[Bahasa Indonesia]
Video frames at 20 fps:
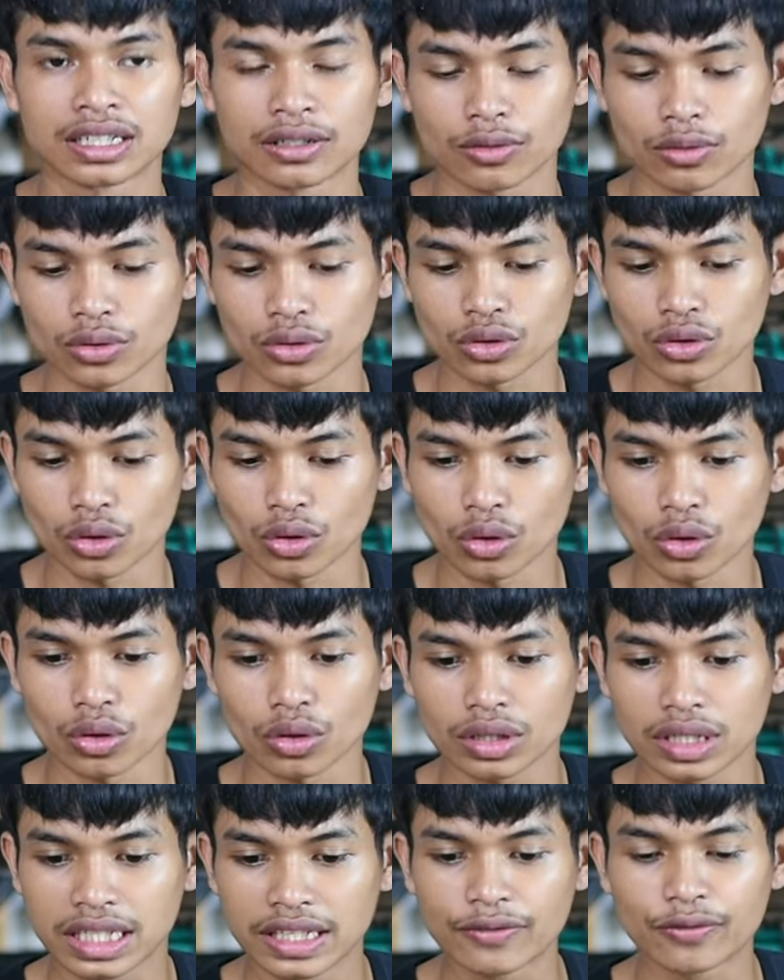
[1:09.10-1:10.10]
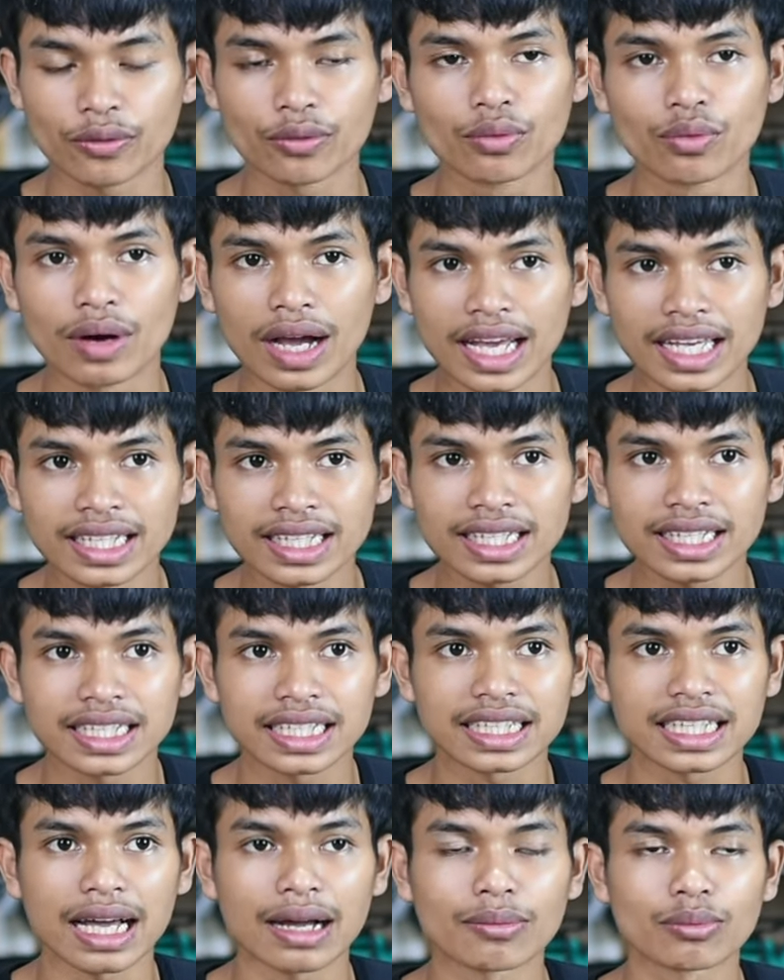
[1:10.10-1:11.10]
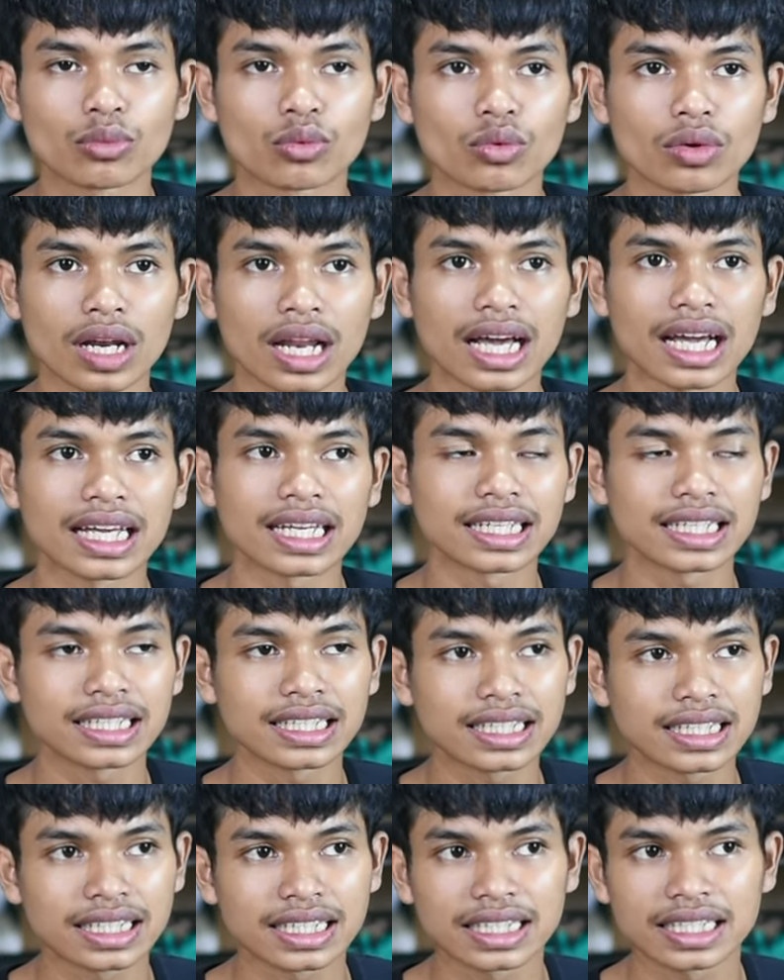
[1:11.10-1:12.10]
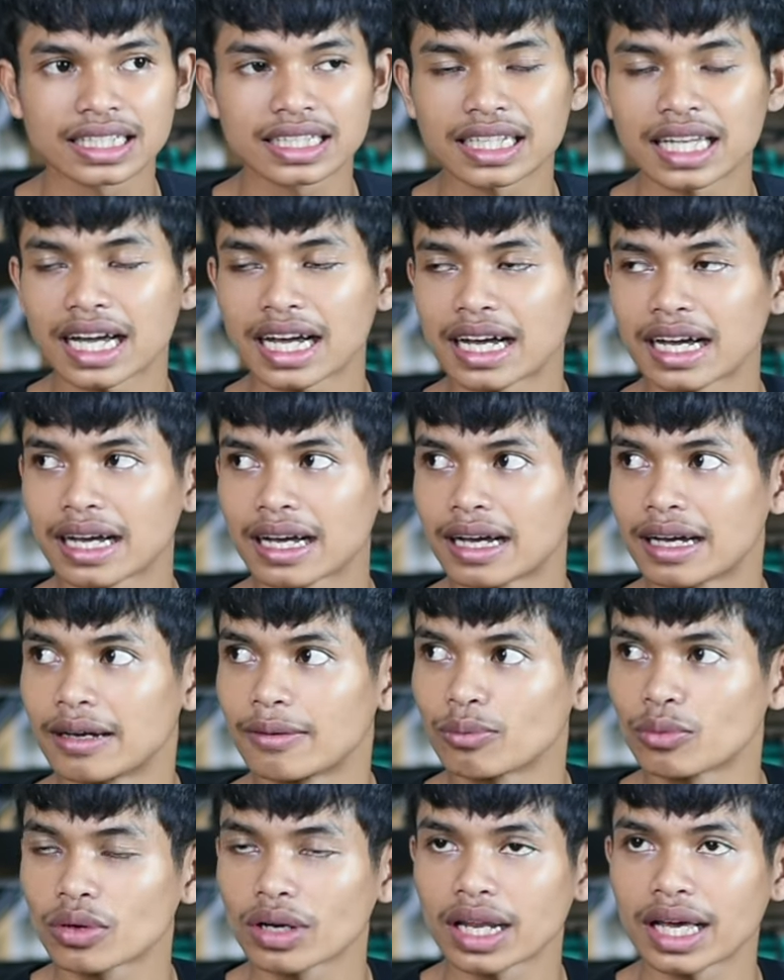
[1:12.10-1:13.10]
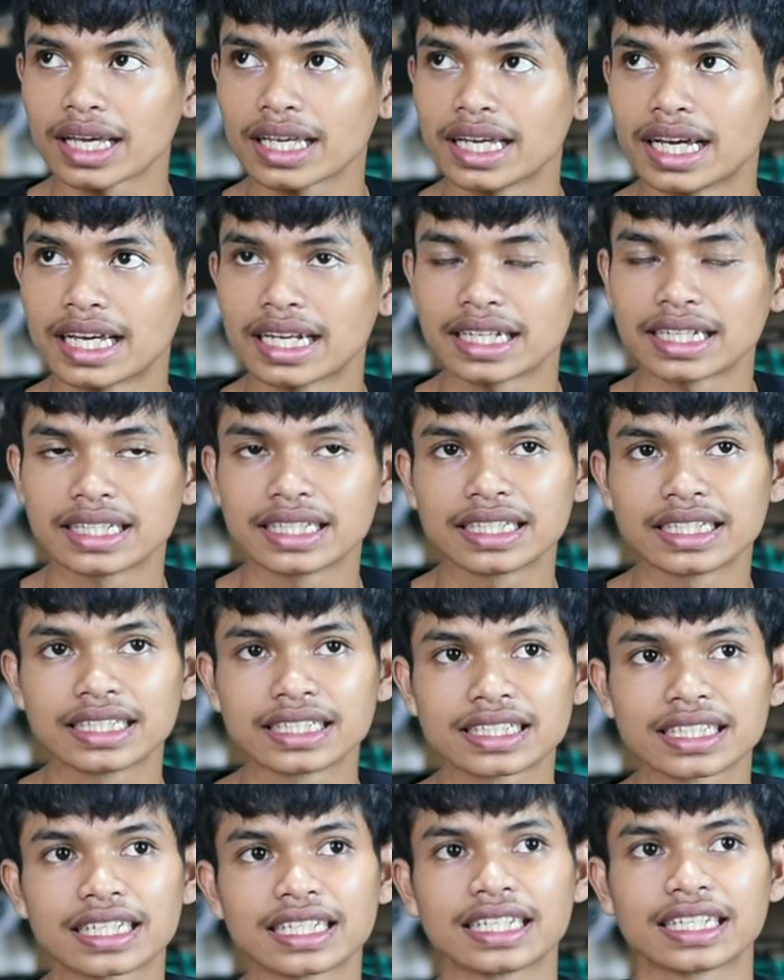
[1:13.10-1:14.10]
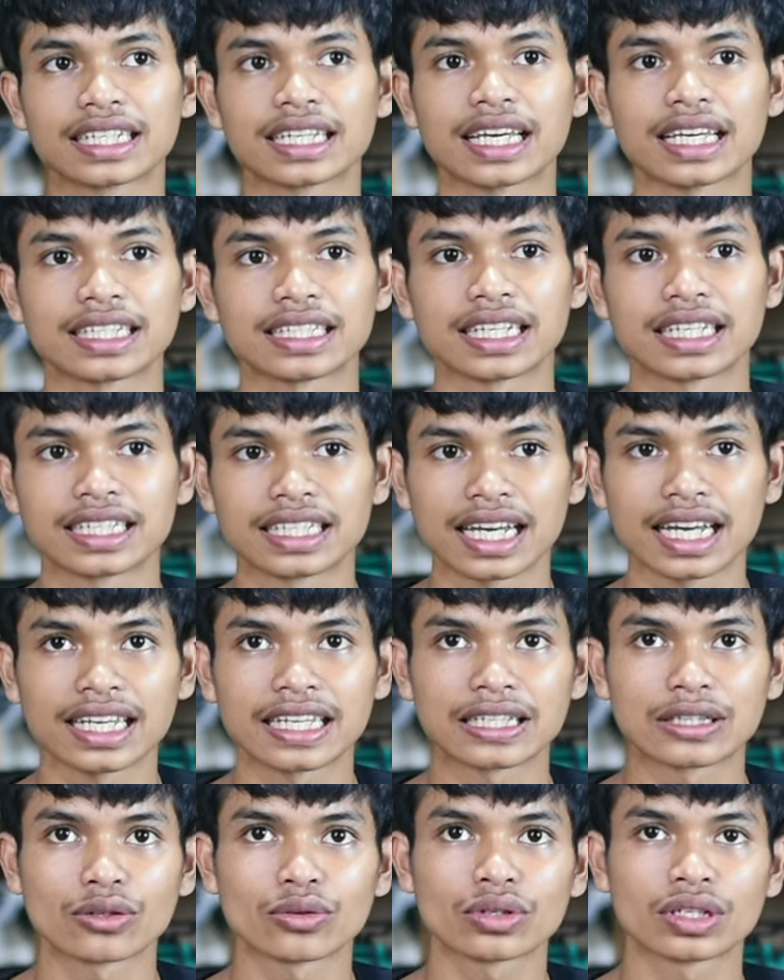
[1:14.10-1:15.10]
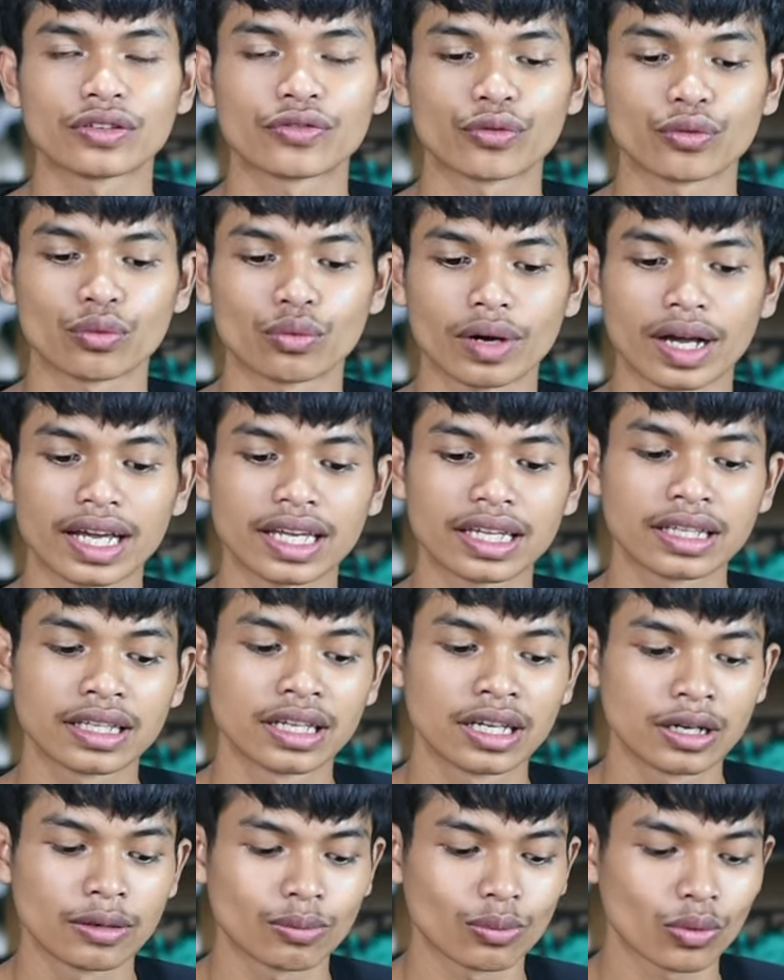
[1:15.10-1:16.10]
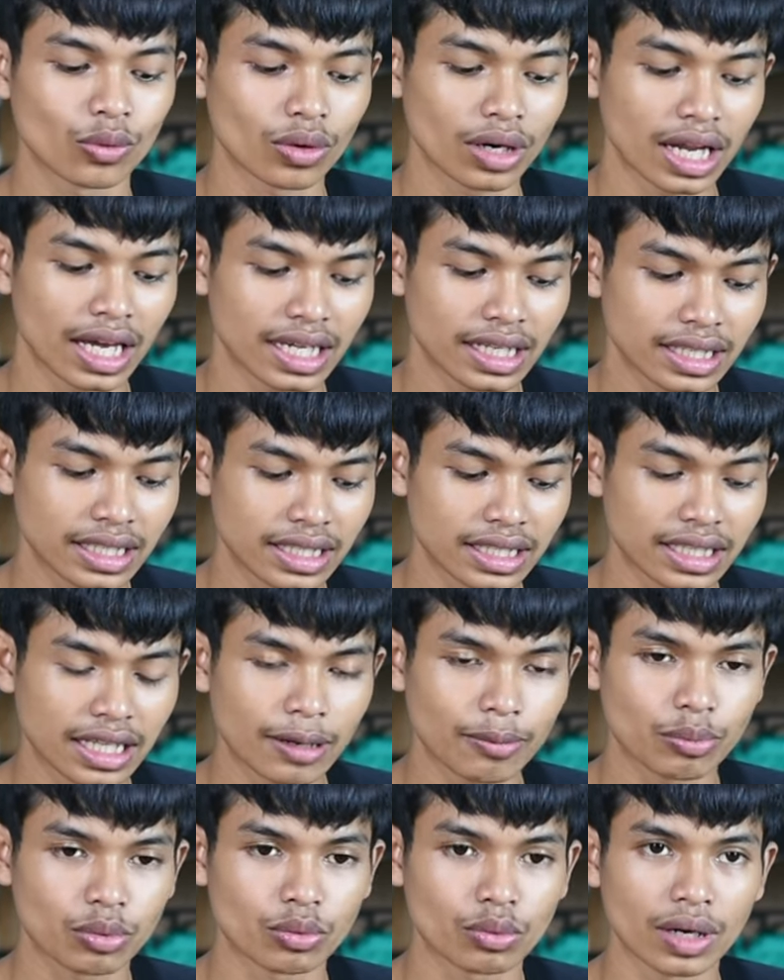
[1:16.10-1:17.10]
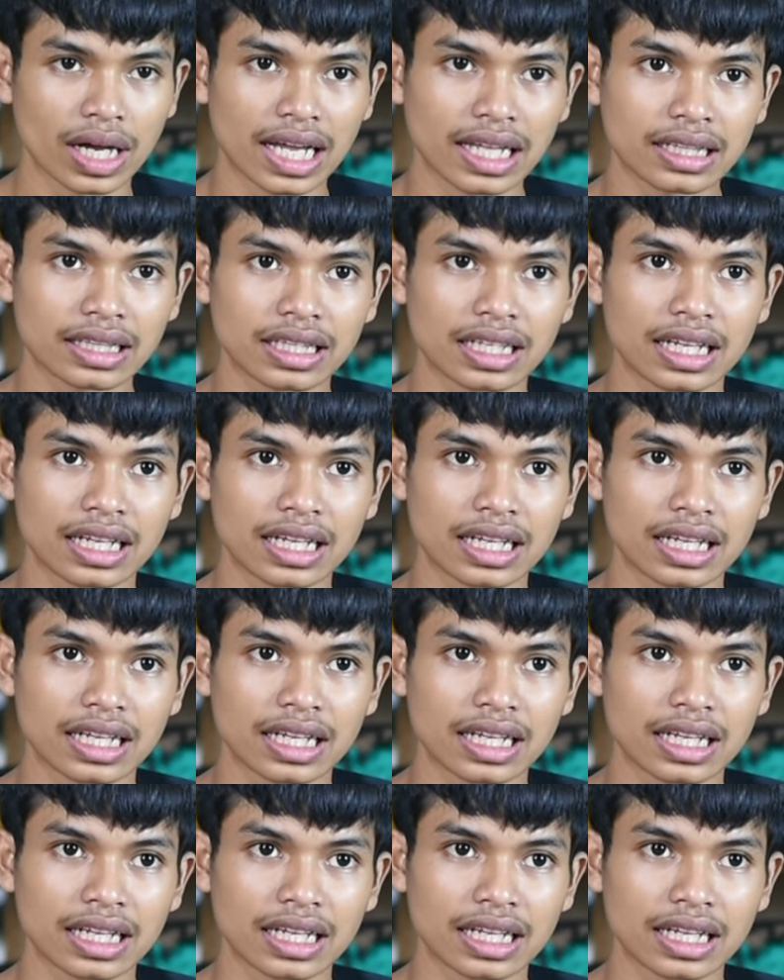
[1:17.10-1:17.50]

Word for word: untuk giveaway kita mulai kita mulai hari Senin kayaknya ya itu giveaway mulai kita buat